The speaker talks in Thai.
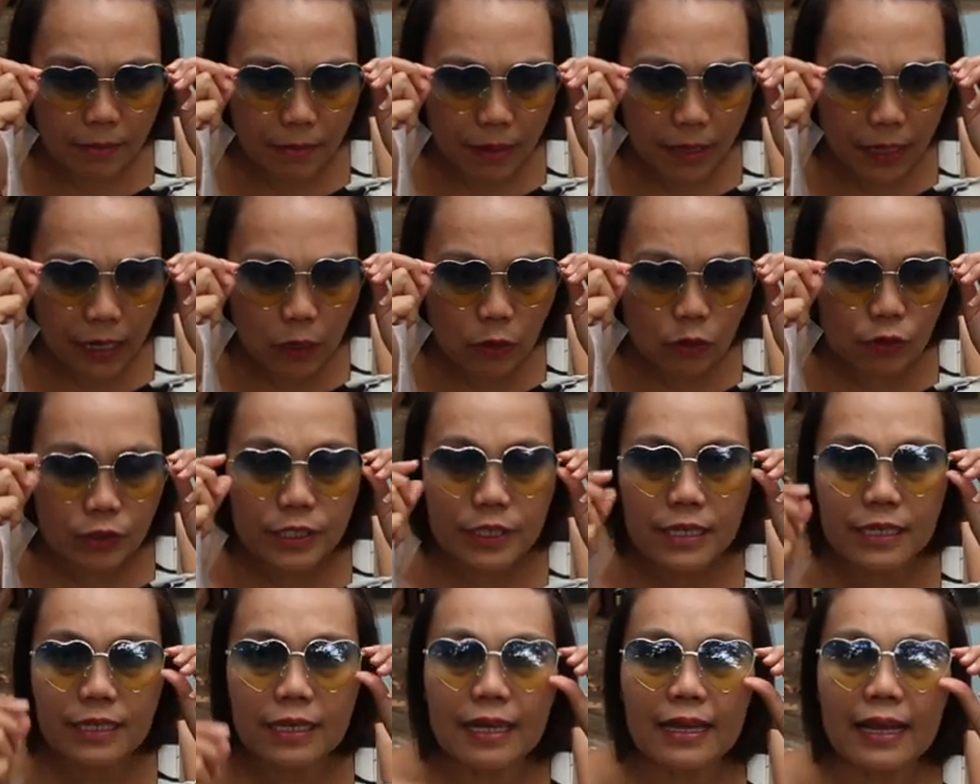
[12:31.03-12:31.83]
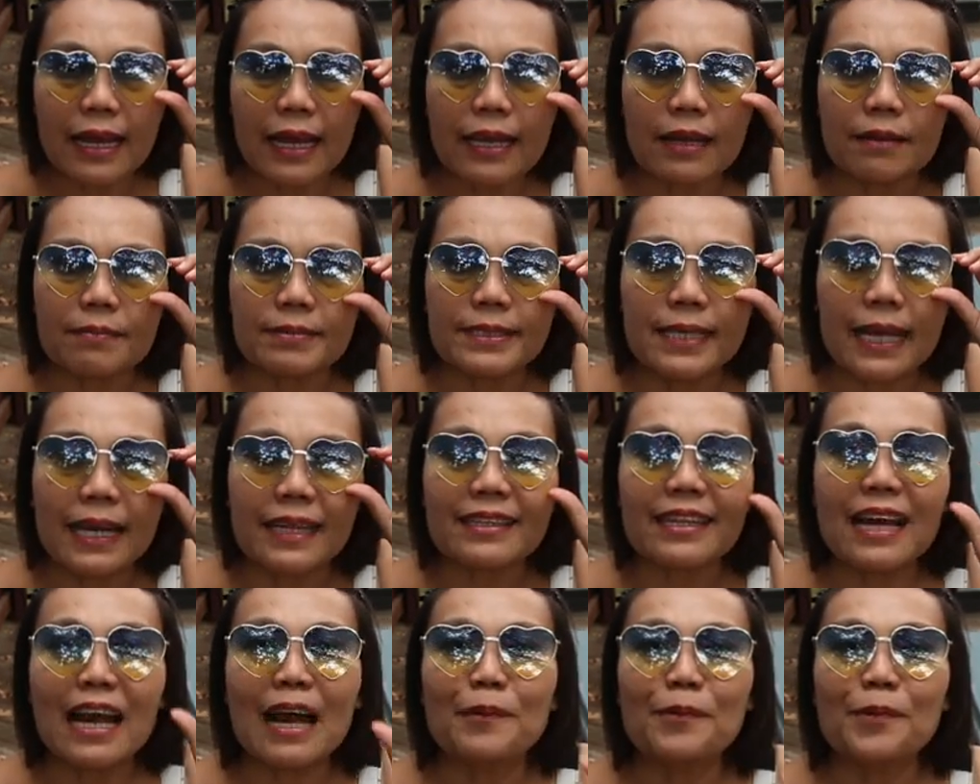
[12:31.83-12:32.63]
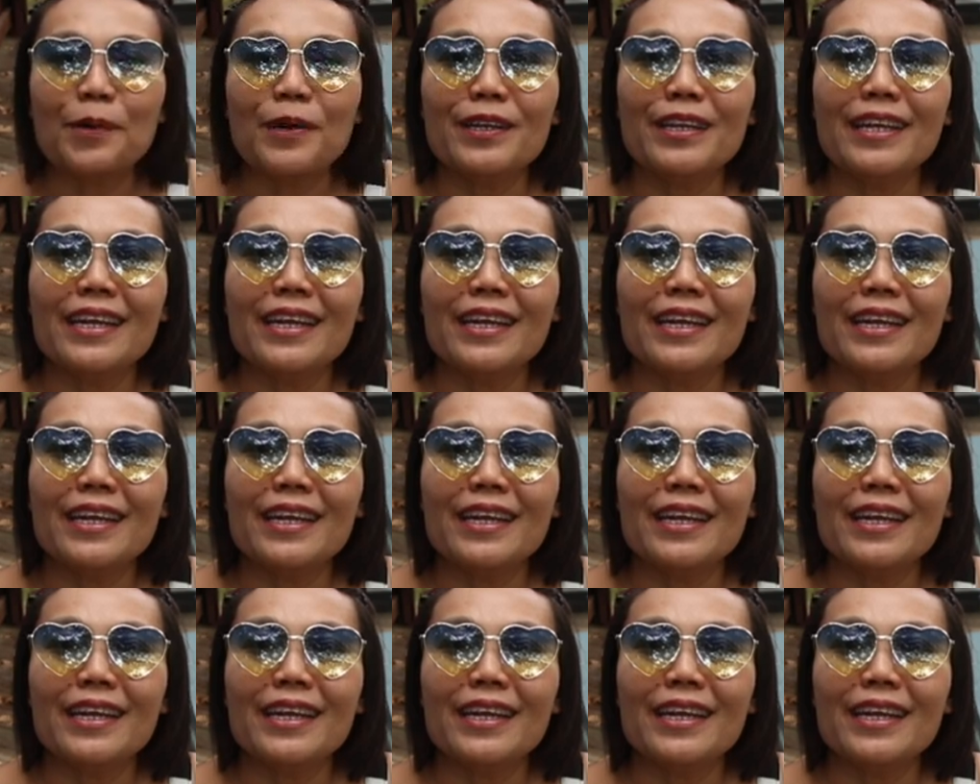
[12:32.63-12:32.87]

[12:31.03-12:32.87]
ไม่ได้รู้สึกอะไรกับสายตาโบ